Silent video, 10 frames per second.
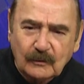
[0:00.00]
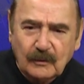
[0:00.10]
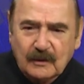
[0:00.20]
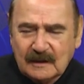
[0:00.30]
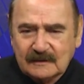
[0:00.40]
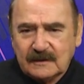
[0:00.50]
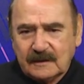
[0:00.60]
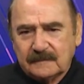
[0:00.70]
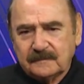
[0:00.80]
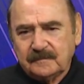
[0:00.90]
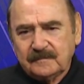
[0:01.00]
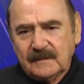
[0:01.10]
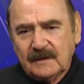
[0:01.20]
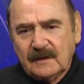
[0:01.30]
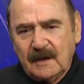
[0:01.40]
lokantaya?
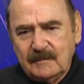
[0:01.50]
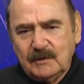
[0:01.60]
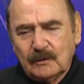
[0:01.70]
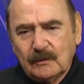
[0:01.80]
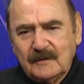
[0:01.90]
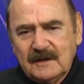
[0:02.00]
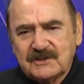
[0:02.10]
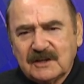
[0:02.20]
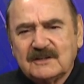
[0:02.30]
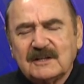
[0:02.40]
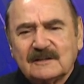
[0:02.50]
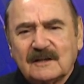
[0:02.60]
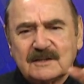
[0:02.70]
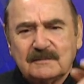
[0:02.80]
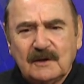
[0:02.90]
Emin ol verecek 40
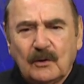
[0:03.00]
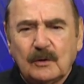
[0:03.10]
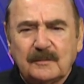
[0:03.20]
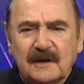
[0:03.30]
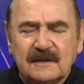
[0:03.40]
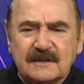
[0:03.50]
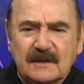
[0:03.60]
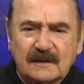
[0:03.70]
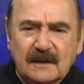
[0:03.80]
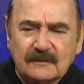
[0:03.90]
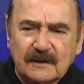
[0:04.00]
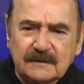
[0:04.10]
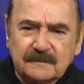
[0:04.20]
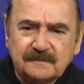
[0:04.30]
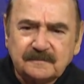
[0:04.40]
lirası bile olmayan insanlar var.
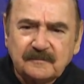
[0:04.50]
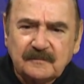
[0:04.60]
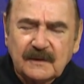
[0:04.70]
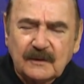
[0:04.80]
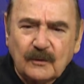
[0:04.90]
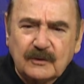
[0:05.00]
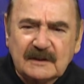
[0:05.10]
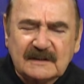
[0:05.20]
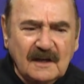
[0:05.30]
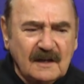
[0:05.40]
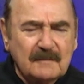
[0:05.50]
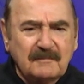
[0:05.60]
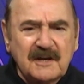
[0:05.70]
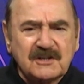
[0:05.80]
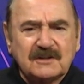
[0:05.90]
O 40 lirayla
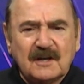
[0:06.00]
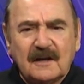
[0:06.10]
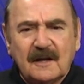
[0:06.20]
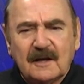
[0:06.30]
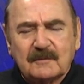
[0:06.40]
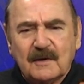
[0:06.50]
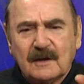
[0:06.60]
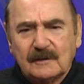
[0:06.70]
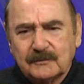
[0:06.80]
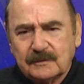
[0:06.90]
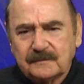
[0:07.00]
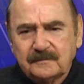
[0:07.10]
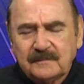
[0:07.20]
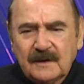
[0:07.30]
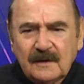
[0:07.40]
5 tane ekmek alıyor.
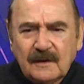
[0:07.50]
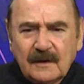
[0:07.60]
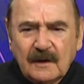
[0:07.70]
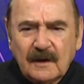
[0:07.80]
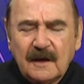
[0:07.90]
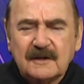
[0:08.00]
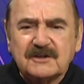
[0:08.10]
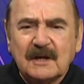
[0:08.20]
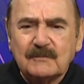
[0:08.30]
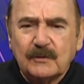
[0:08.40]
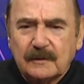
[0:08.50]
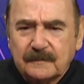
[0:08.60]
Erişemiyor.